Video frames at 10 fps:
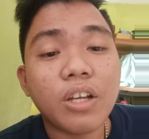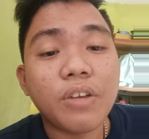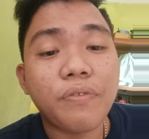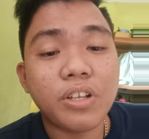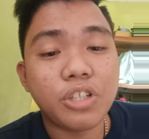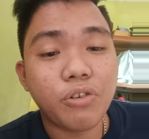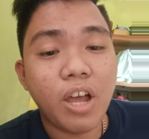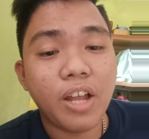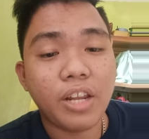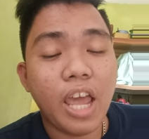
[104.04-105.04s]

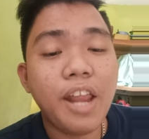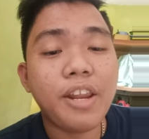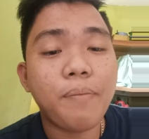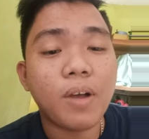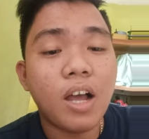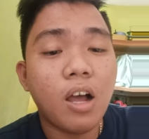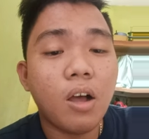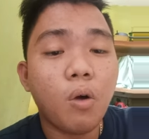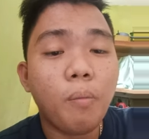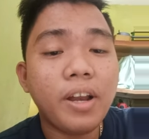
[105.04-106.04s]
refrigerant and then pag
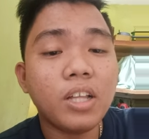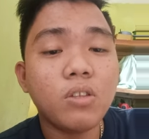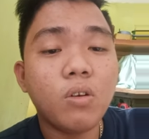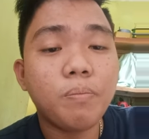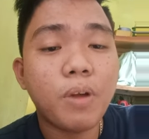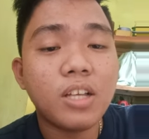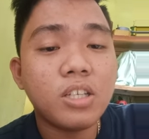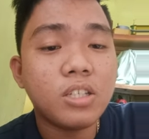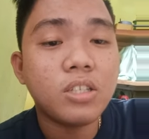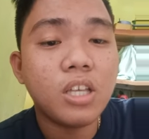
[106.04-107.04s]
human tog
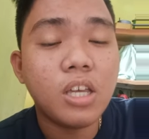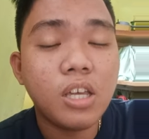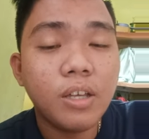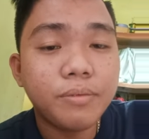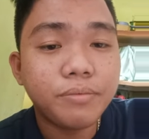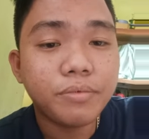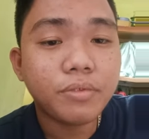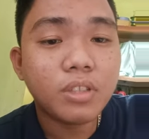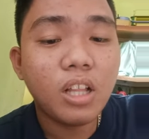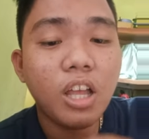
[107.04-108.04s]
process ni
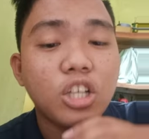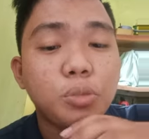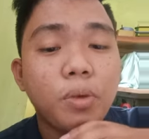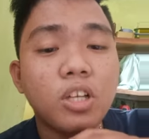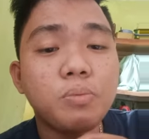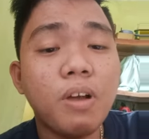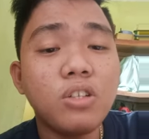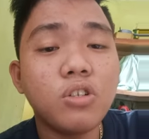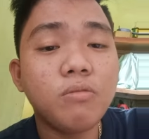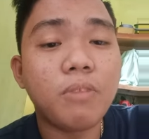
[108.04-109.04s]

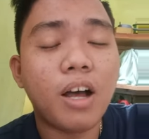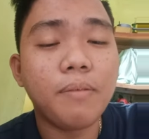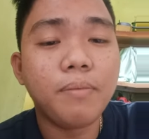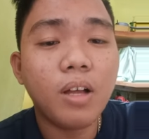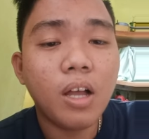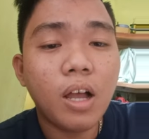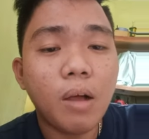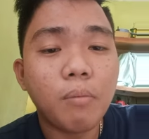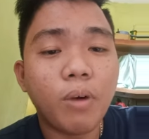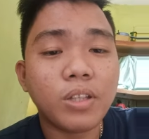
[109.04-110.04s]
expansion valve
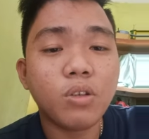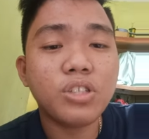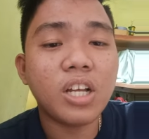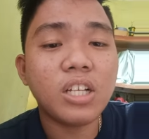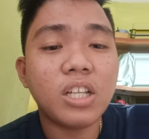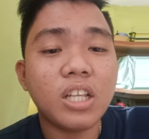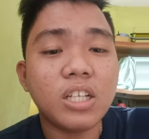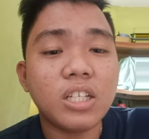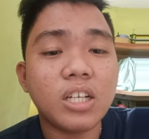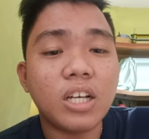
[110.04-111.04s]
mado siya
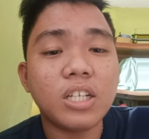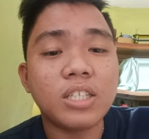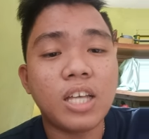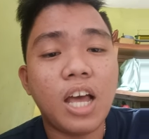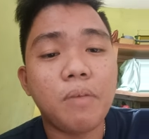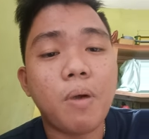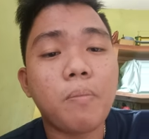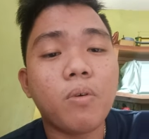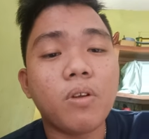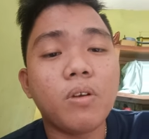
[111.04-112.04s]
sa
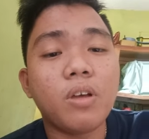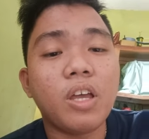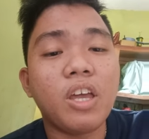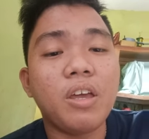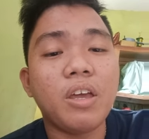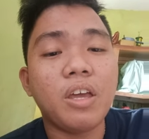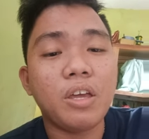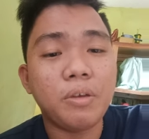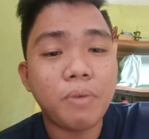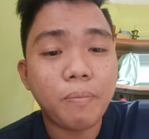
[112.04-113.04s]
evapor
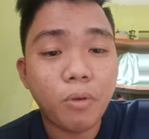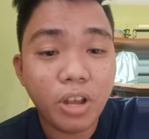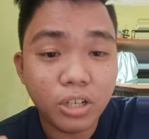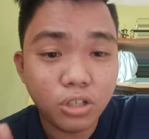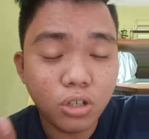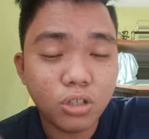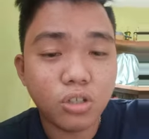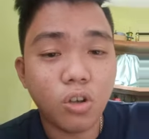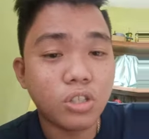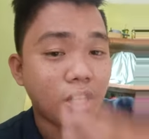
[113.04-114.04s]
evaporation
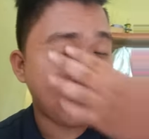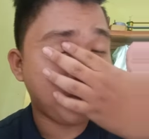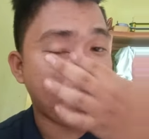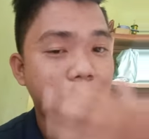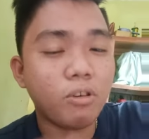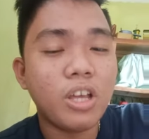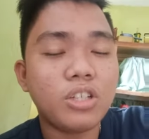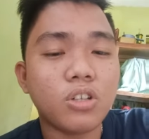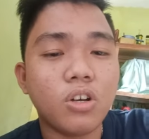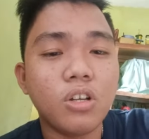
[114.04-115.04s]
so sa
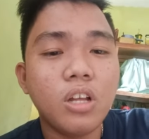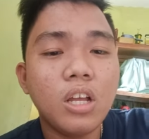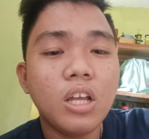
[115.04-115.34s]
evaporation